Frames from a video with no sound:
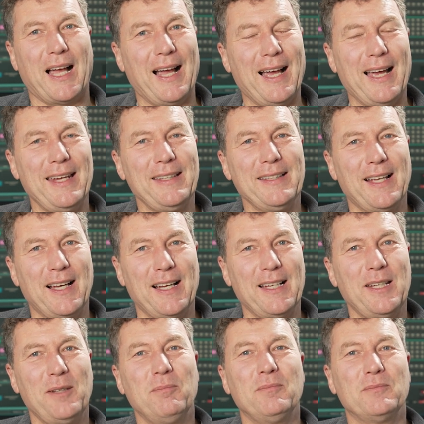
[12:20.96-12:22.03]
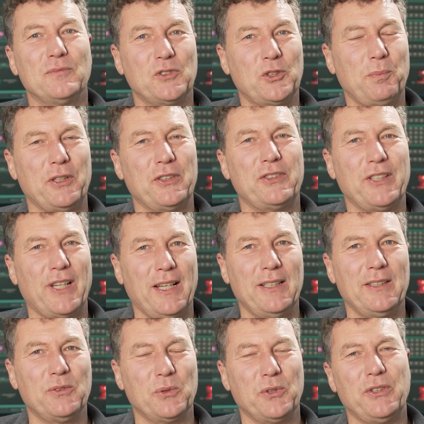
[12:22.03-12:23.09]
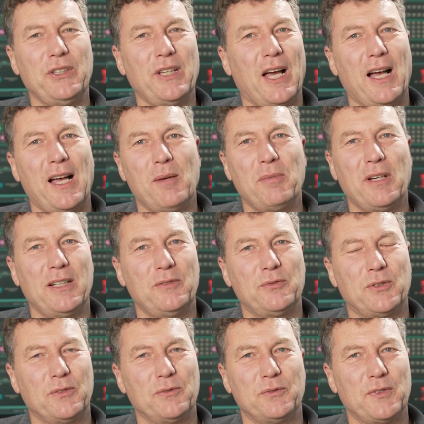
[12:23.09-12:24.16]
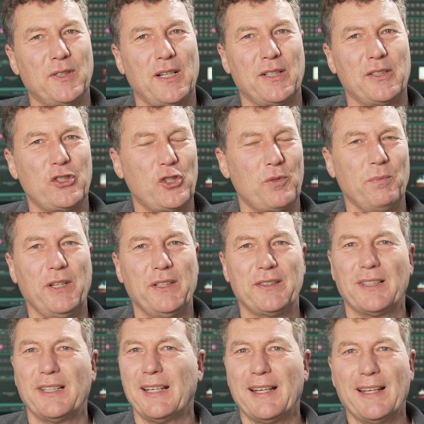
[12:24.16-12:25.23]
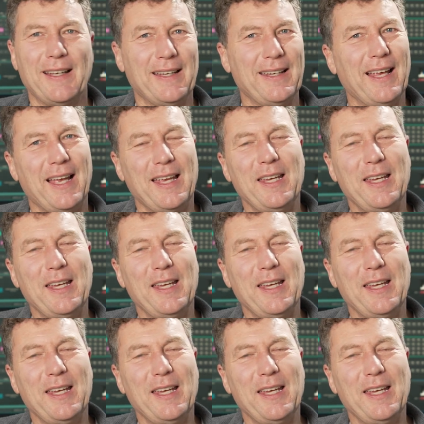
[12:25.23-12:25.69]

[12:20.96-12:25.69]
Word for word: Heidenheim, speziell durch die Arbeit von Frank Schmidt, ja